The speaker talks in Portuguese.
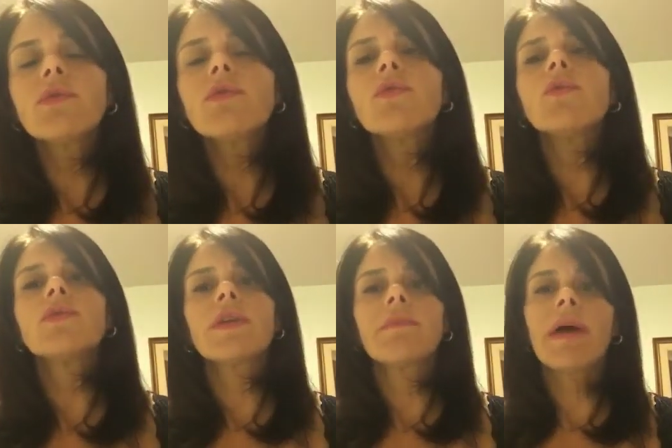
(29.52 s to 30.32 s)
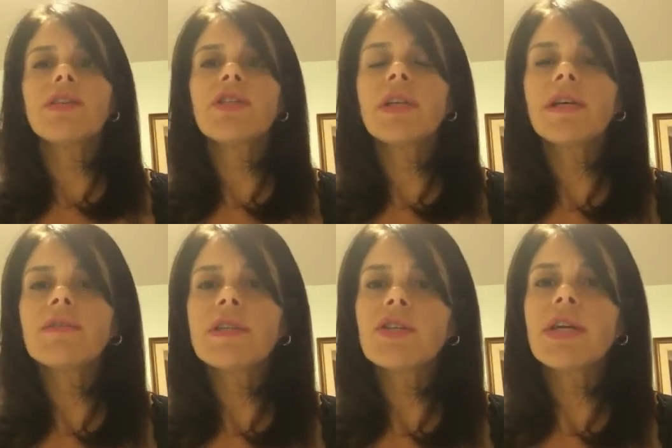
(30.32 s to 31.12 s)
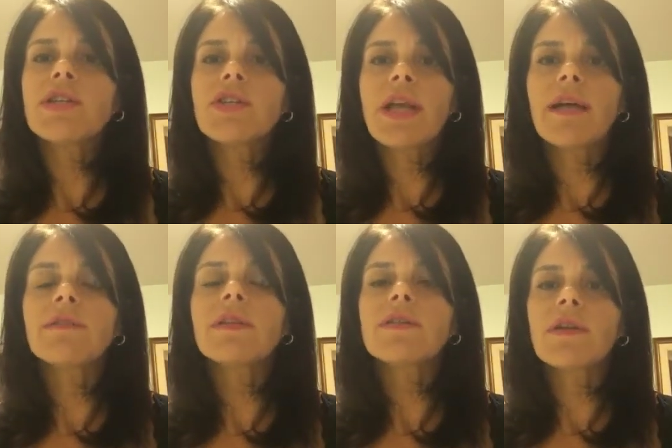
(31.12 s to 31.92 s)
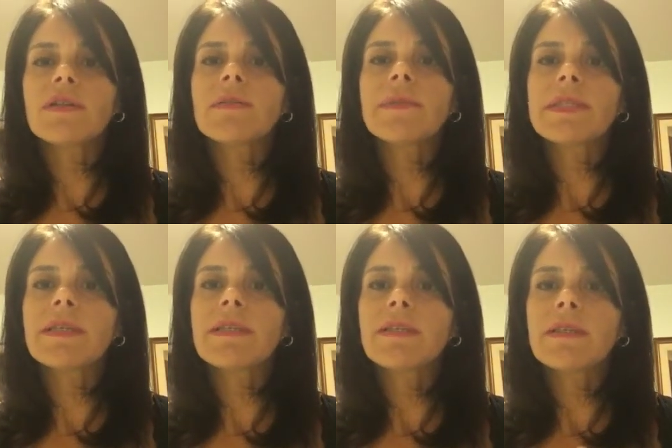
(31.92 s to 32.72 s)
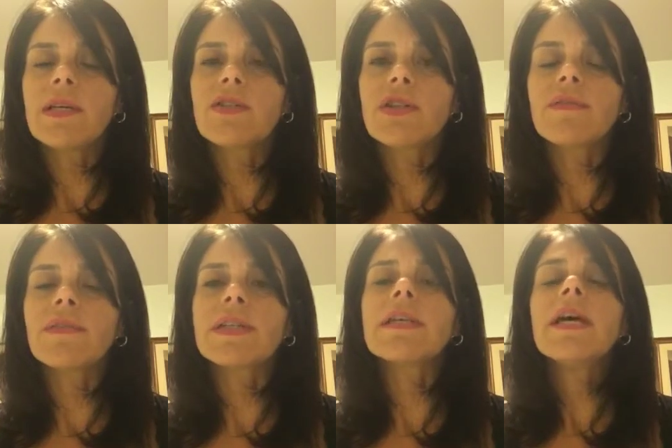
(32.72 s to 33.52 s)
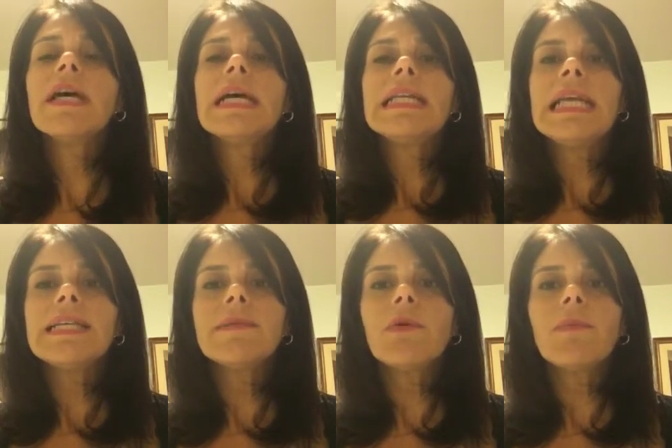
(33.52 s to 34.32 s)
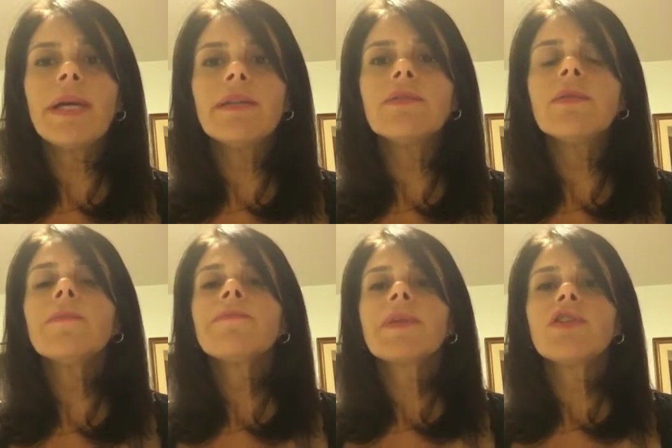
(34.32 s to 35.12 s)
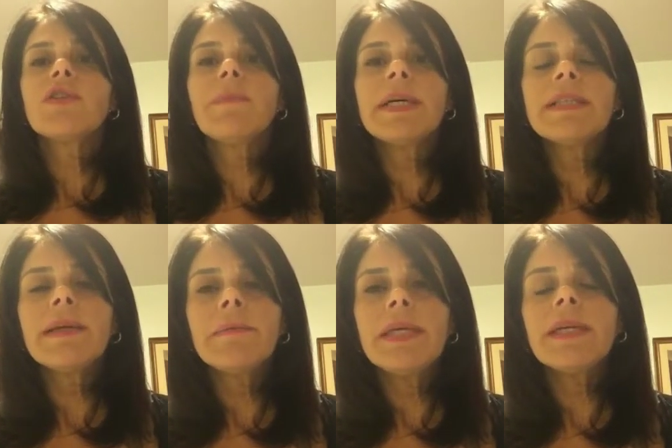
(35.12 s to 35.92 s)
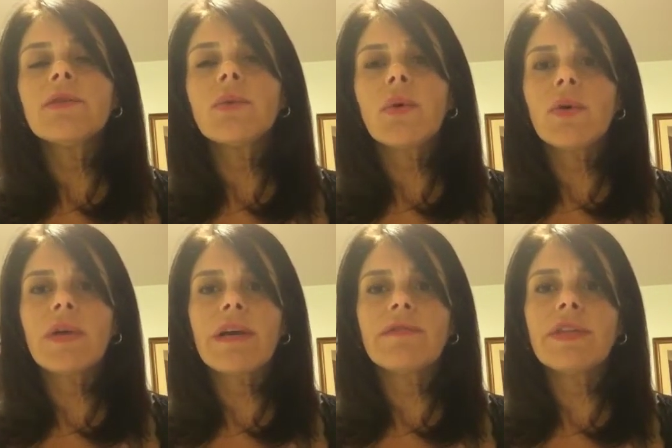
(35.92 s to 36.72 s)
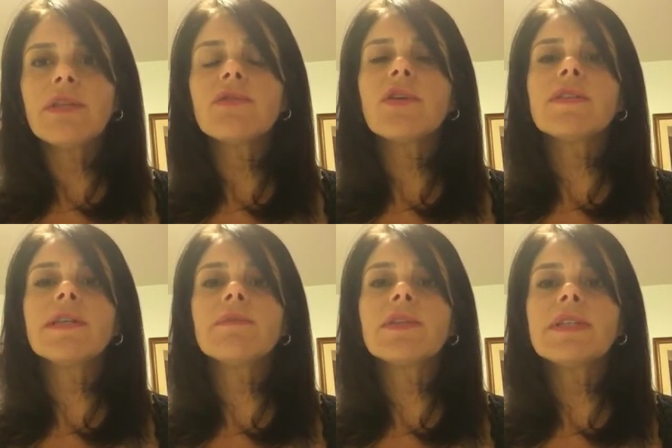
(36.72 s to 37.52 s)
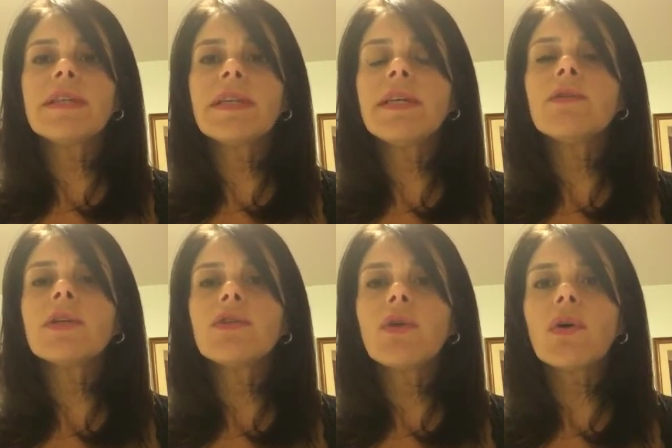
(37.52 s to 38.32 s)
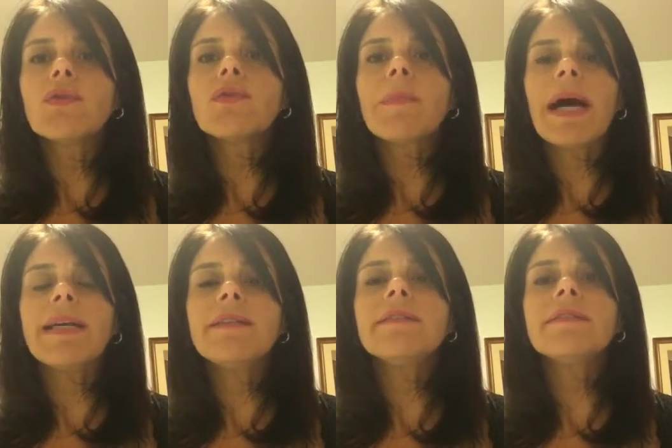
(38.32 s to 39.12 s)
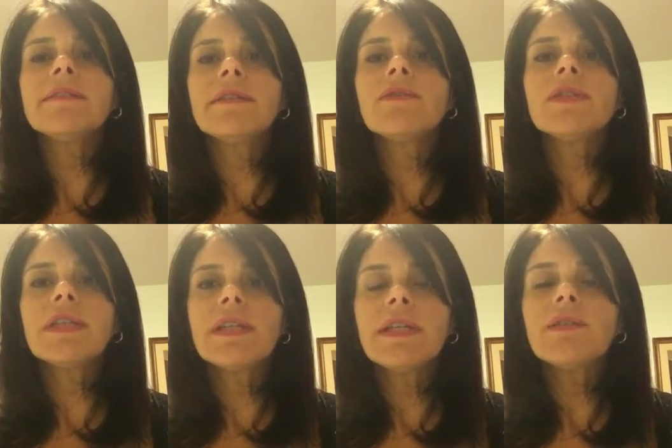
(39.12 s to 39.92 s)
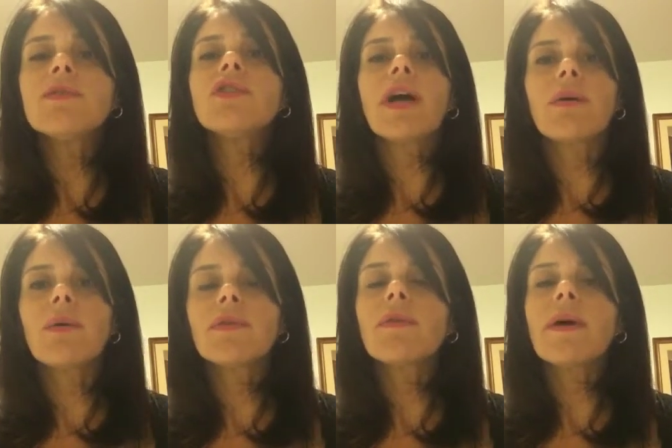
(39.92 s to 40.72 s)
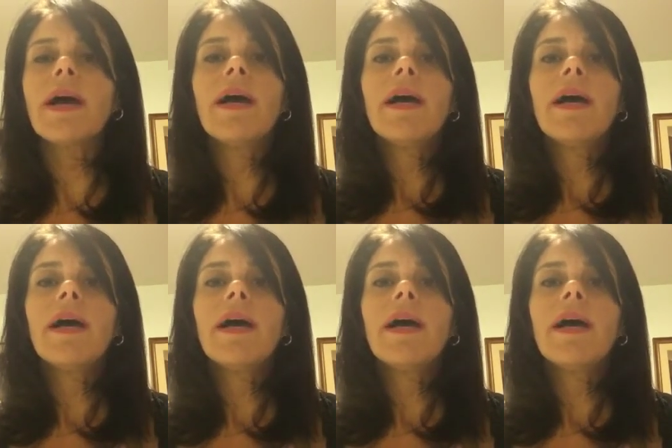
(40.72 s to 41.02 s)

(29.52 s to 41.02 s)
do SUS, que mais dinheiro seja retirado das nossas pesquisas científicas. Nesse momento de pandemia do coronavírus, nós temos que seguir o que todos os países estão seguindo de acordo com a